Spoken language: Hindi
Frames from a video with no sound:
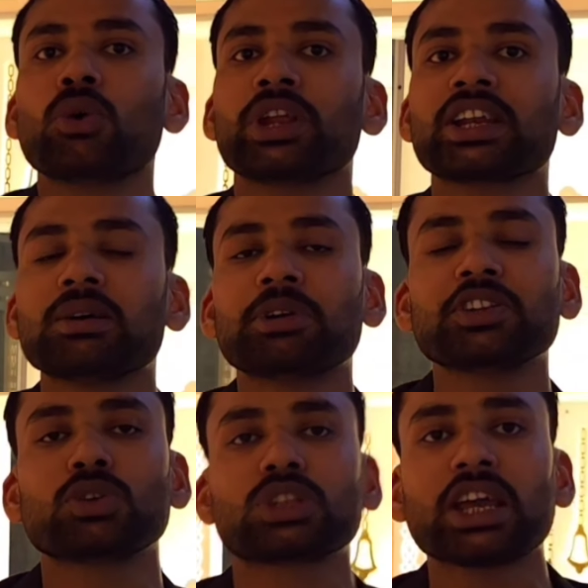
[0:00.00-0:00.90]
कोरियन का
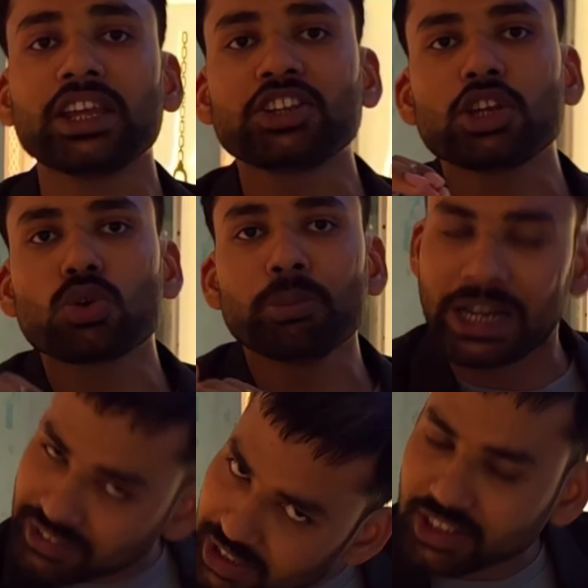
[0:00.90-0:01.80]
मंदिर होता है इजी टू
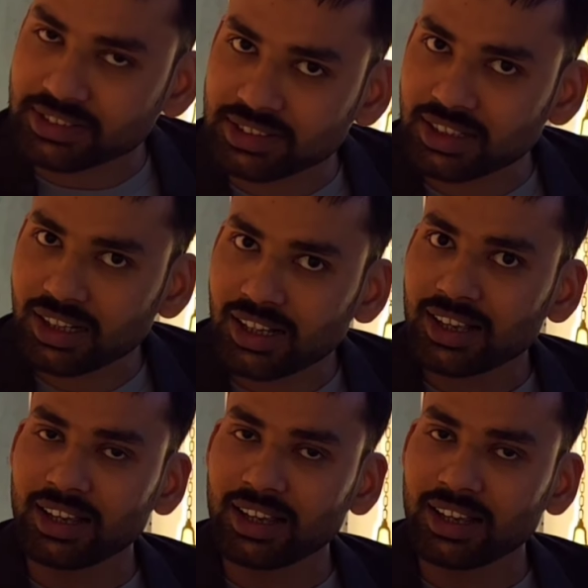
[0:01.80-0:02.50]
मेंटेन ओके